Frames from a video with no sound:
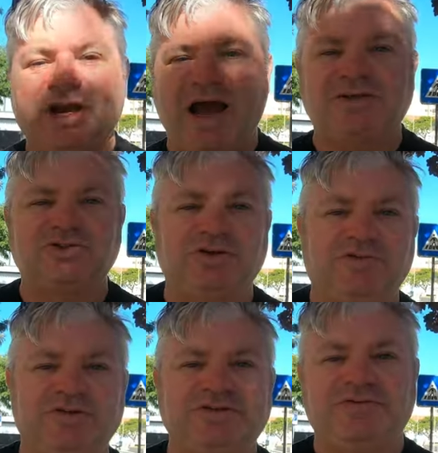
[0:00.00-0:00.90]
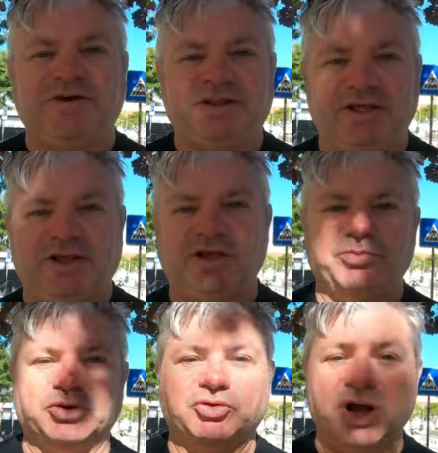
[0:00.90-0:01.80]
gasto que você vai ter aqui em
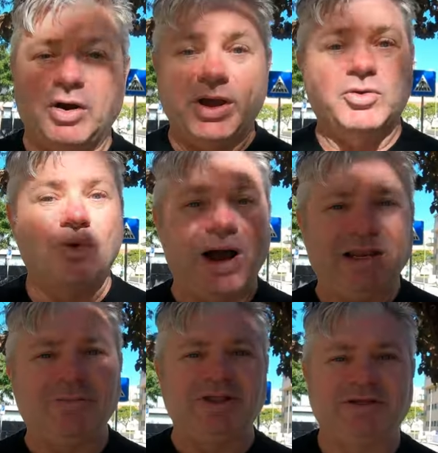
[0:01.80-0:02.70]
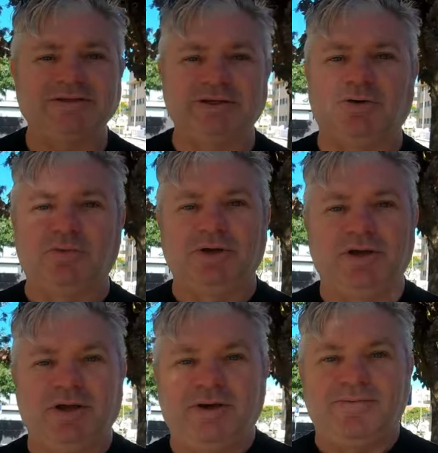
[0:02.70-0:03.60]
Portugal é com alimentação.
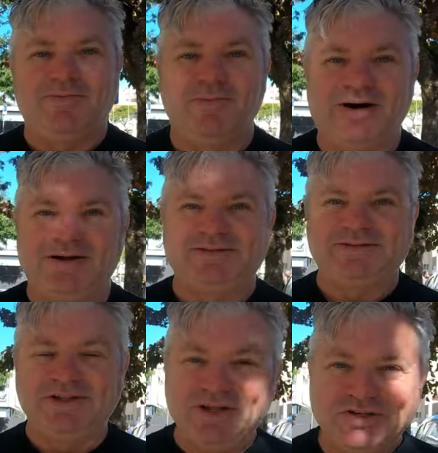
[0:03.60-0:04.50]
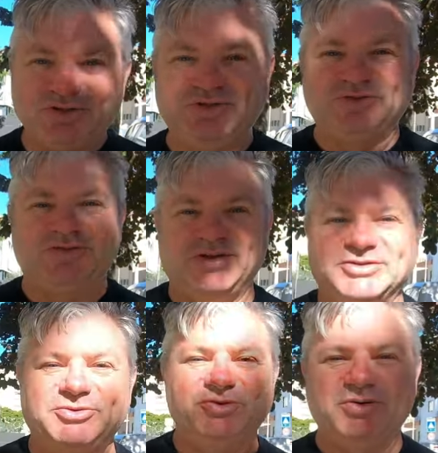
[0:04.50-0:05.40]
Mas nisso nós
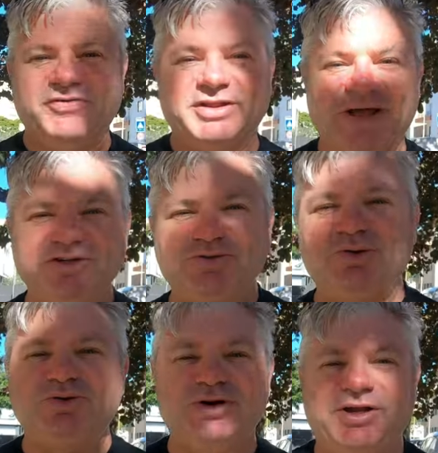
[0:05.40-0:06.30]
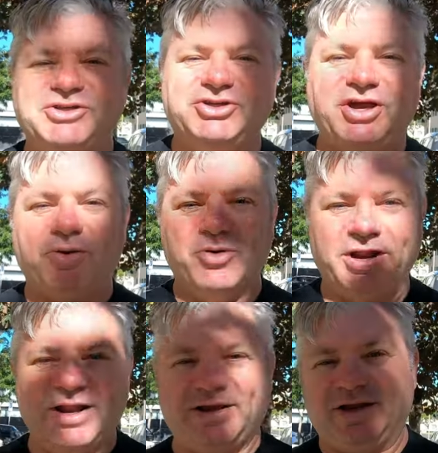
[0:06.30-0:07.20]
temos uma vantagem muito grande ao
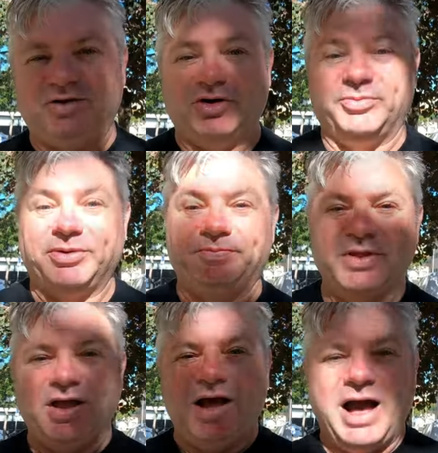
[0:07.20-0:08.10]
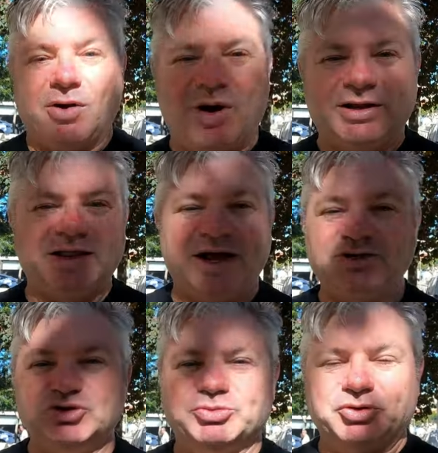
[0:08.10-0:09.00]
morar aqui na Europa. A qualidade
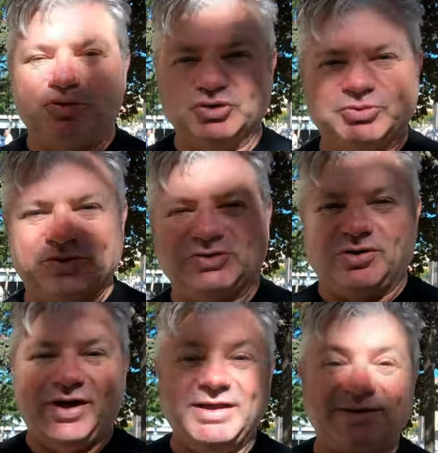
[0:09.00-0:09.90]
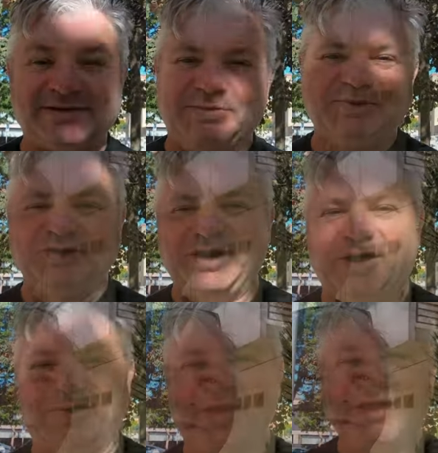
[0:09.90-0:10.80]
dos produtos, pessoal, é excepcional.